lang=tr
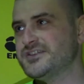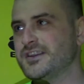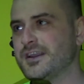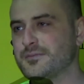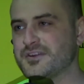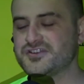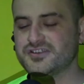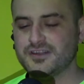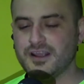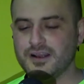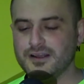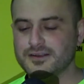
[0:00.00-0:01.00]
şeyler maç
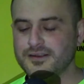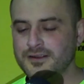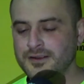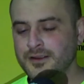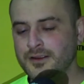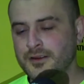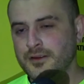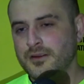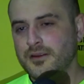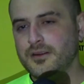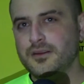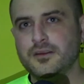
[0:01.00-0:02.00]
içinde kaldı.
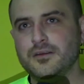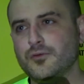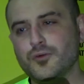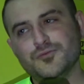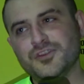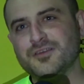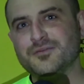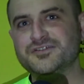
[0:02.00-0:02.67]
Ee, önümüzdeki